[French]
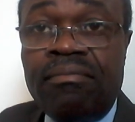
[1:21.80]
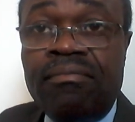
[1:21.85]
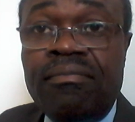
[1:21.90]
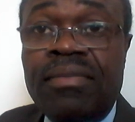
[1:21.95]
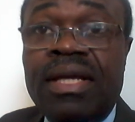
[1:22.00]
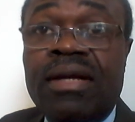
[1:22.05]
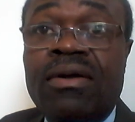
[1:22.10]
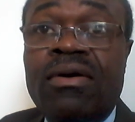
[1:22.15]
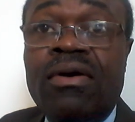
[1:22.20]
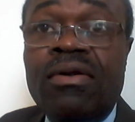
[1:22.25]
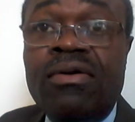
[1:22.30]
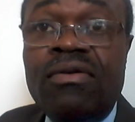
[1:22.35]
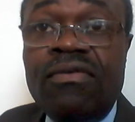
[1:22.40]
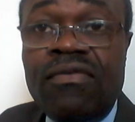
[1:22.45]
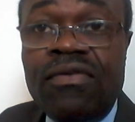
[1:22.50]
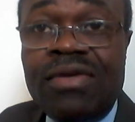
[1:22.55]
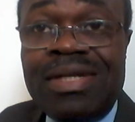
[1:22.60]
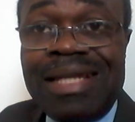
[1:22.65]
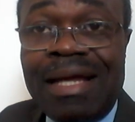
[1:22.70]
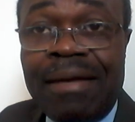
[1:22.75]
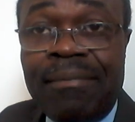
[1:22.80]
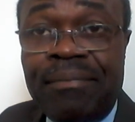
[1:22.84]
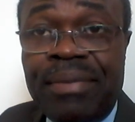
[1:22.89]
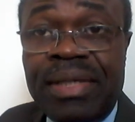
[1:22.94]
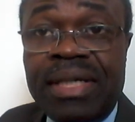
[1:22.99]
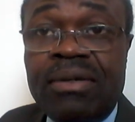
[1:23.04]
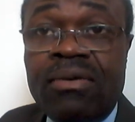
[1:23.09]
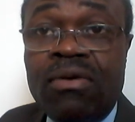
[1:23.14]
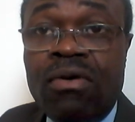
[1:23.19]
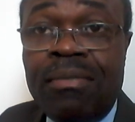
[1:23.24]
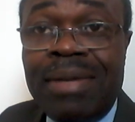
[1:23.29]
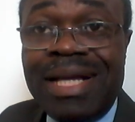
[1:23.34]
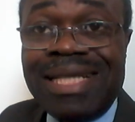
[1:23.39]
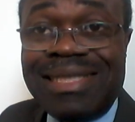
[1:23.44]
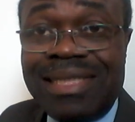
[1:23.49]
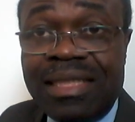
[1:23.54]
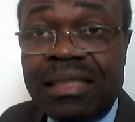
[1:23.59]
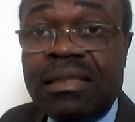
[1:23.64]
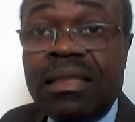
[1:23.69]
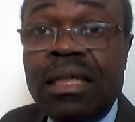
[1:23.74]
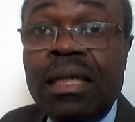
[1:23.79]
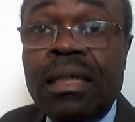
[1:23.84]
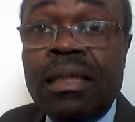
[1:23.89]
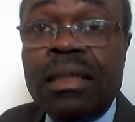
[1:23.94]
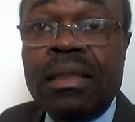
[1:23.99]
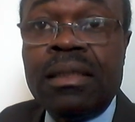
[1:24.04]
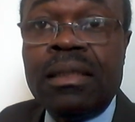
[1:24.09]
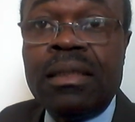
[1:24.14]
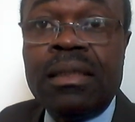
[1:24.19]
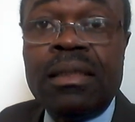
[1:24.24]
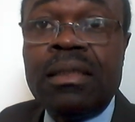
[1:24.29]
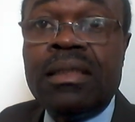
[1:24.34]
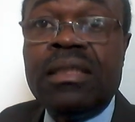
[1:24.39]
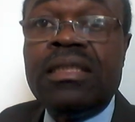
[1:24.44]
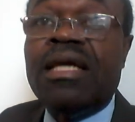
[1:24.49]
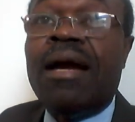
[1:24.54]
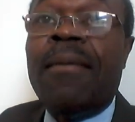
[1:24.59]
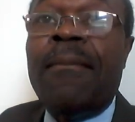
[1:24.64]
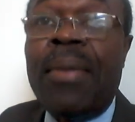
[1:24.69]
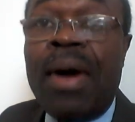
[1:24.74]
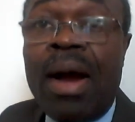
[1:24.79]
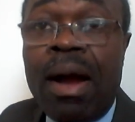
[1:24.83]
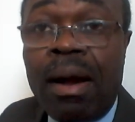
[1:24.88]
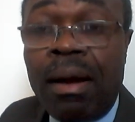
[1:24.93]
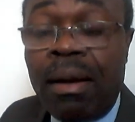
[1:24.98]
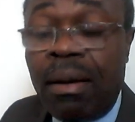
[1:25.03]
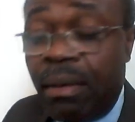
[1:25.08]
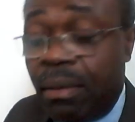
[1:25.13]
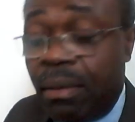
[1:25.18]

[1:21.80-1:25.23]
Mais quand vous tapez Goma il n'y a pas.